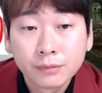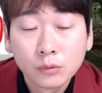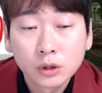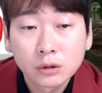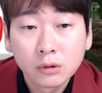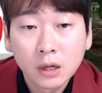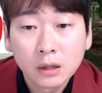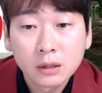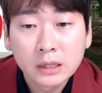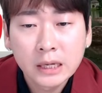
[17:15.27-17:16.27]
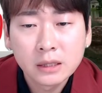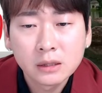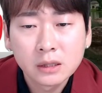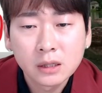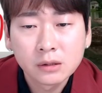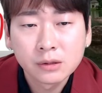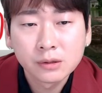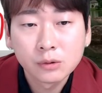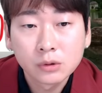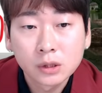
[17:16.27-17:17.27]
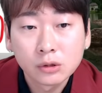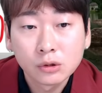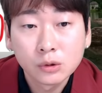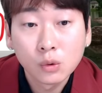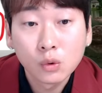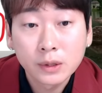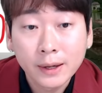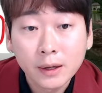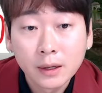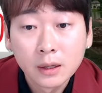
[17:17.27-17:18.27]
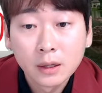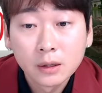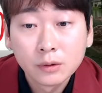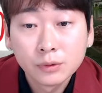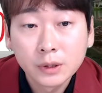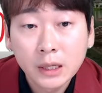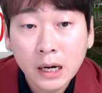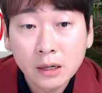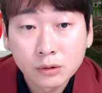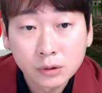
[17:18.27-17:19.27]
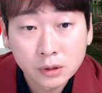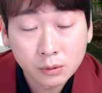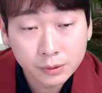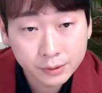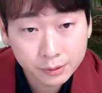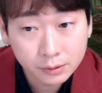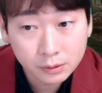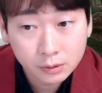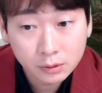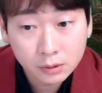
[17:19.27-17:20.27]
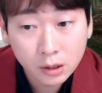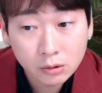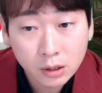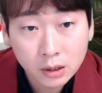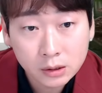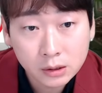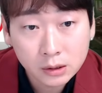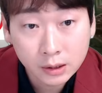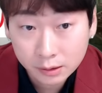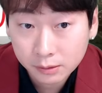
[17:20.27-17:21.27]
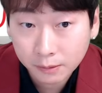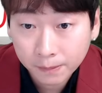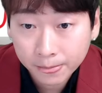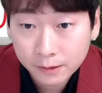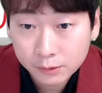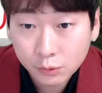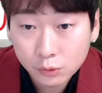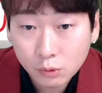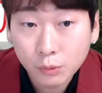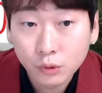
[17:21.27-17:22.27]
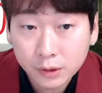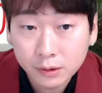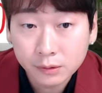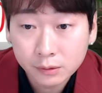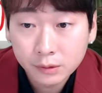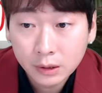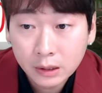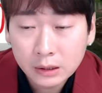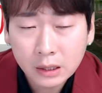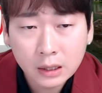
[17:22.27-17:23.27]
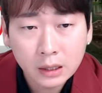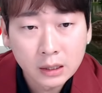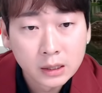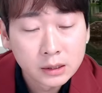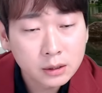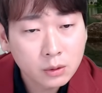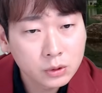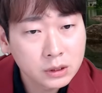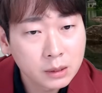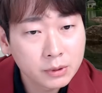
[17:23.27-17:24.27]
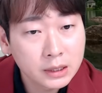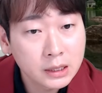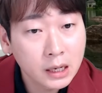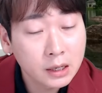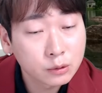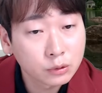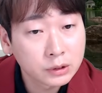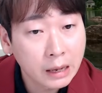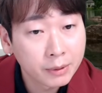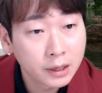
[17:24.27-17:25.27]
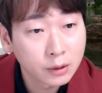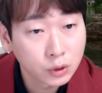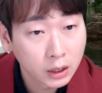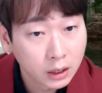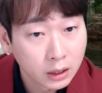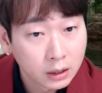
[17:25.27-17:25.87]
もしくは、現地に通用するような風に発掘をするっていう話なんですよ。そういうのを持っていく。だから、少しでも嫌がるとダメなのね。